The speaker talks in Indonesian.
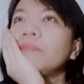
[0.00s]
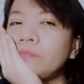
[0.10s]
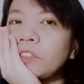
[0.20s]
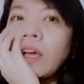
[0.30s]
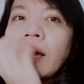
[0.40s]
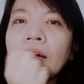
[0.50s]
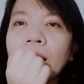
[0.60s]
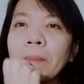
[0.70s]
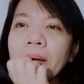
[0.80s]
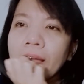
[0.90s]
yang
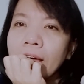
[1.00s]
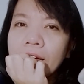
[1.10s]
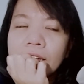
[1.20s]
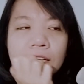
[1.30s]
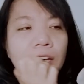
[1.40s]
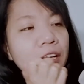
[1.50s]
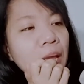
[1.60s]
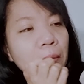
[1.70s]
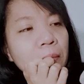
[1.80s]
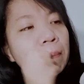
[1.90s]
apa ya yang
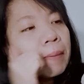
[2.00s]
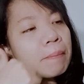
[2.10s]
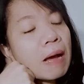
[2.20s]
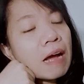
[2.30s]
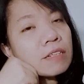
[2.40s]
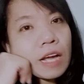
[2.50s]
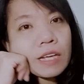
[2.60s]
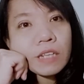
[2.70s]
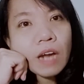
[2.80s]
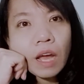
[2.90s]
memimpin bangsa
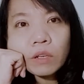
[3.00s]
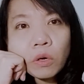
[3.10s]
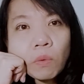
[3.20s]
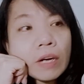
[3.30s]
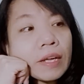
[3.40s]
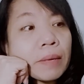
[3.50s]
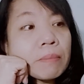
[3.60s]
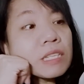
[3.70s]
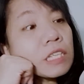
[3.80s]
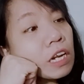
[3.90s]
Israel keluar dari
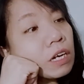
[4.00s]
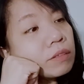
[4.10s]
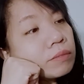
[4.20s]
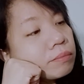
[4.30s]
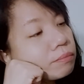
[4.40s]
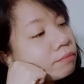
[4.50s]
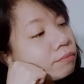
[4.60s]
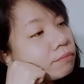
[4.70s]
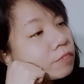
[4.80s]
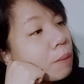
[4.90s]
Mesir
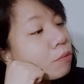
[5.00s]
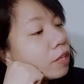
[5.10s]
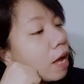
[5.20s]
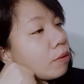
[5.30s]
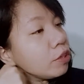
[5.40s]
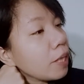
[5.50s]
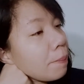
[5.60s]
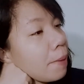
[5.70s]
kamu tahu siapa?